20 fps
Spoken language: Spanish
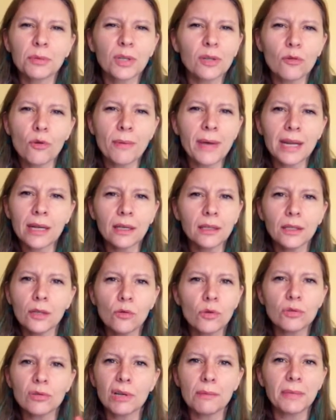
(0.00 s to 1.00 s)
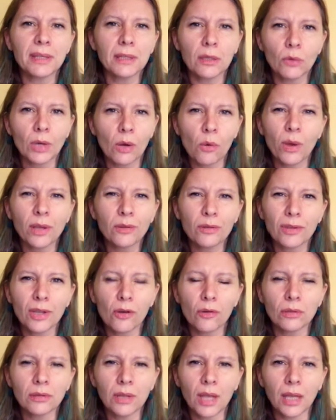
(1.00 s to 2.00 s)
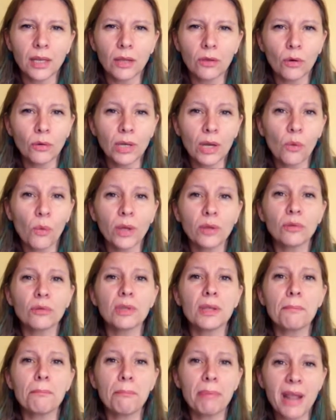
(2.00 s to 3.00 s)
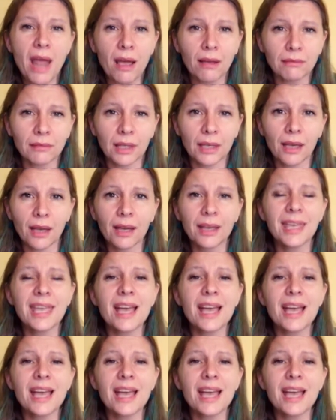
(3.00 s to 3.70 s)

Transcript: Porque lo emergente no es solamente una cuestión de contenido, es una cuestión de prácticas.